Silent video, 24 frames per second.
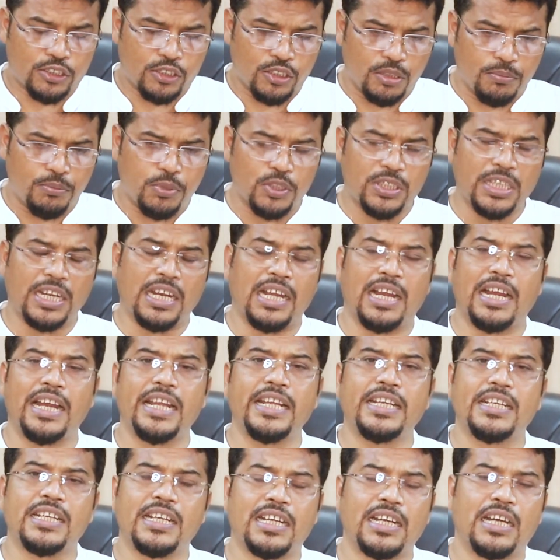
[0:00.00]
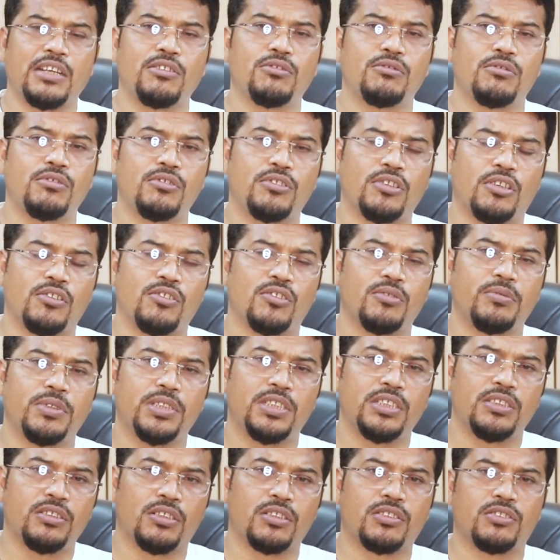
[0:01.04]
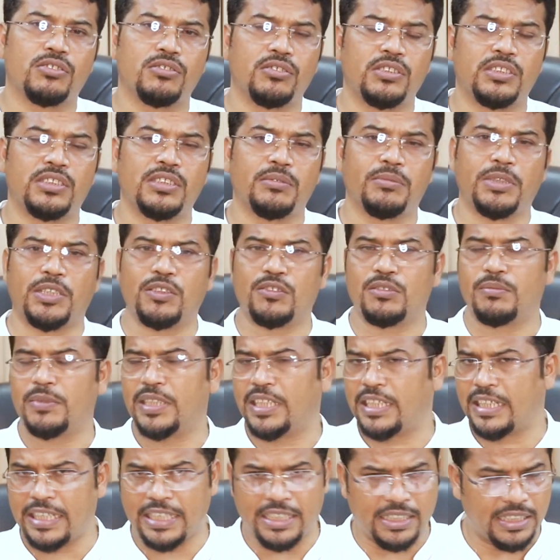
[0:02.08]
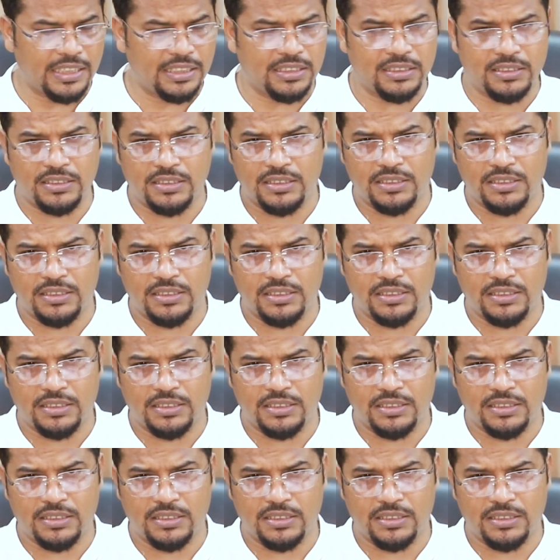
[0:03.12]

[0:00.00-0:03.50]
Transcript: সভ্যতার আইন কানুন দণ্ডবিধি অর্থনীতি মানুষ মেনে নেয় নাই